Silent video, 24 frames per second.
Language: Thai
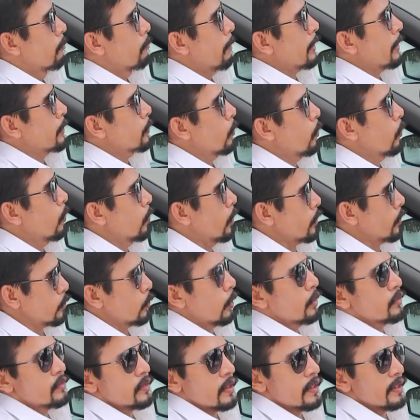มาดูรถ
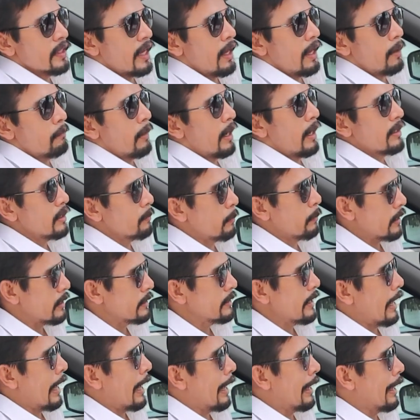ตัวจริงฮะมาที่พัท
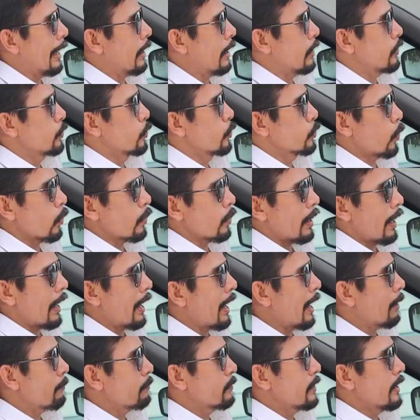ยาฮะอยู่ตรง
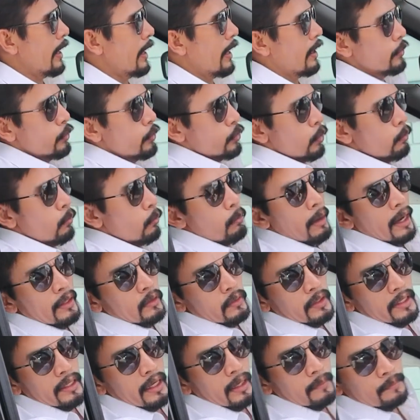ข้ามนี่ฮะอยู่ตรงหมู่บ้านต
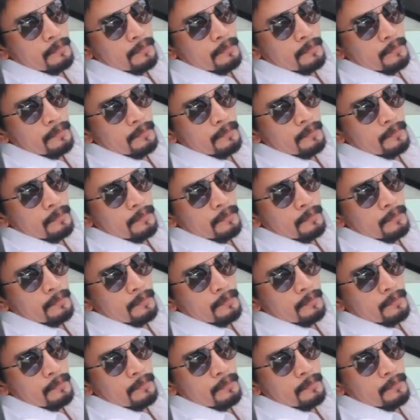รงนี้ค